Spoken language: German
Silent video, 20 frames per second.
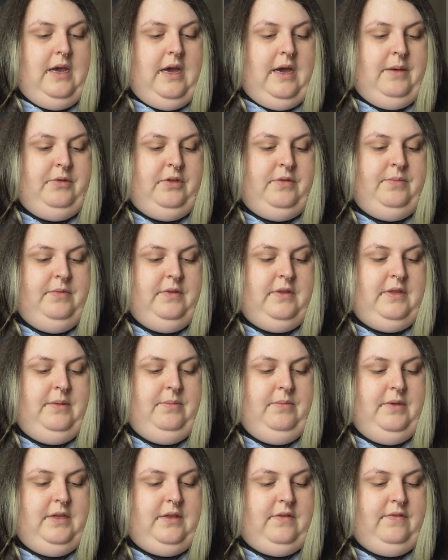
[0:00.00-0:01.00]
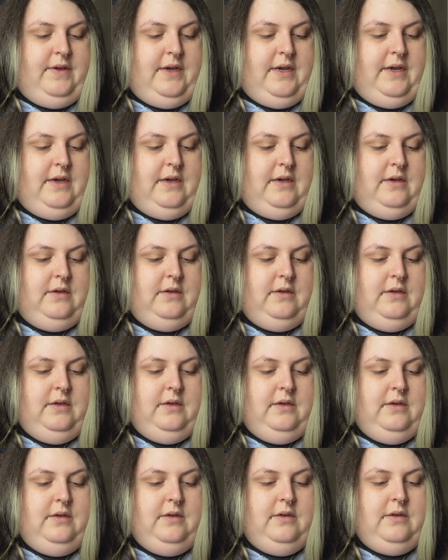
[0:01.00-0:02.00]
habe ich mir sie mir zwar
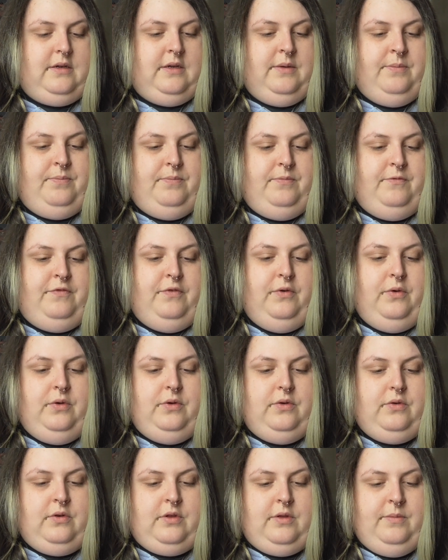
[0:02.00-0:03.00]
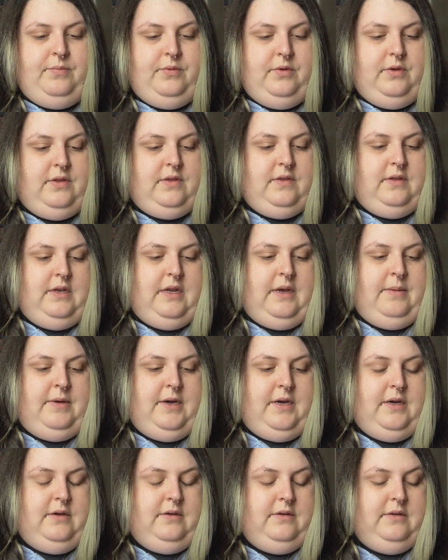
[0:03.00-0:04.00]
äh, geföhnt und gebürstet,
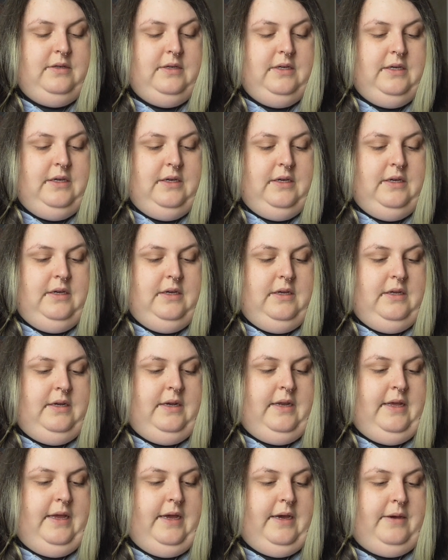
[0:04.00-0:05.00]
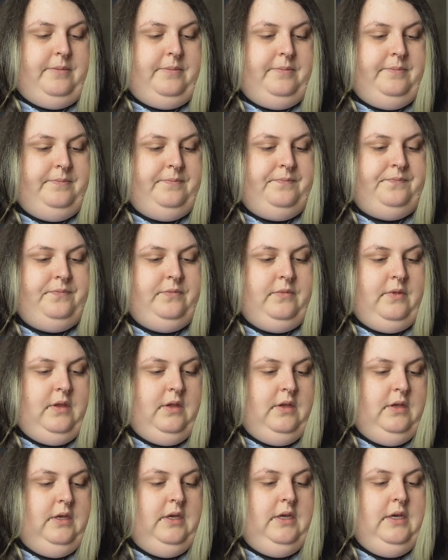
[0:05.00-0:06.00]
aber naja.
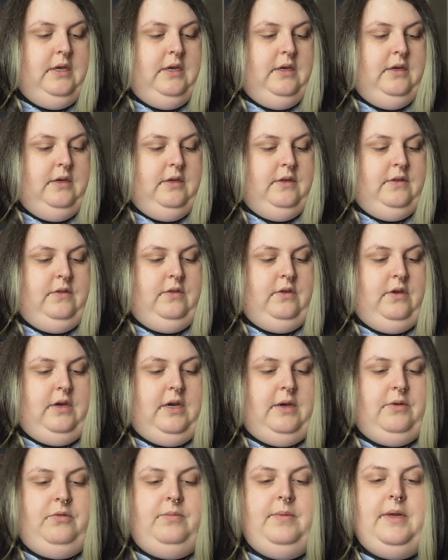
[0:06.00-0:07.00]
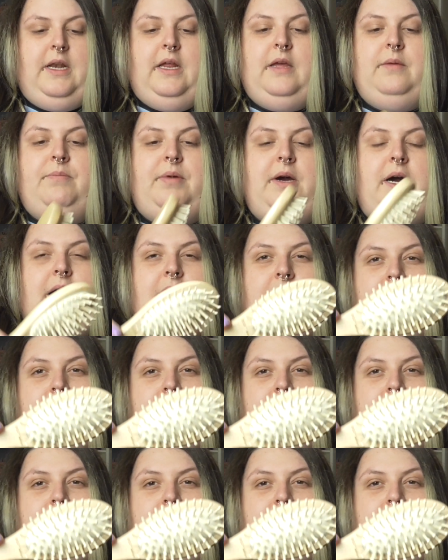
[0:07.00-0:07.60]
So, habe ich mir gleich ein paar